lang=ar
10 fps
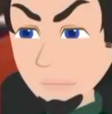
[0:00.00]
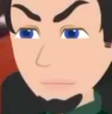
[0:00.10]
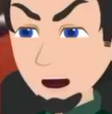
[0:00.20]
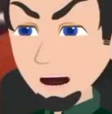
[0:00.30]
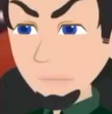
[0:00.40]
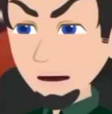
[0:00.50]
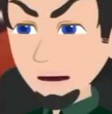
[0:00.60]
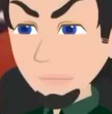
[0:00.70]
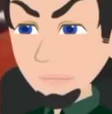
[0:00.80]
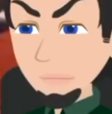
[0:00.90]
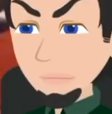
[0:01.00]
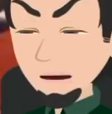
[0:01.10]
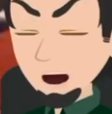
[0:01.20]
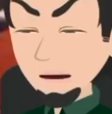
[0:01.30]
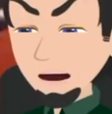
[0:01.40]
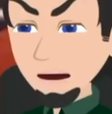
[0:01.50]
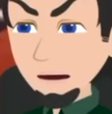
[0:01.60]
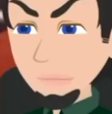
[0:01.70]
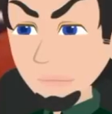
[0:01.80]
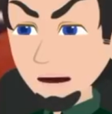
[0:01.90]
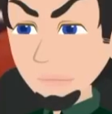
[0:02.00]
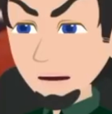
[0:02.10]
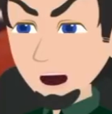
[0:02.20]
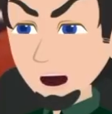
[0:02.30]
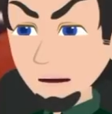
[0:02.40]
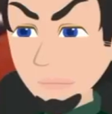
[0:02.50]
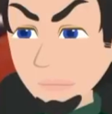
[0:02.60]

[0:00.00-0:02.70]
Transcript: شوف وراك ايه علشان محدش يشوفك عندي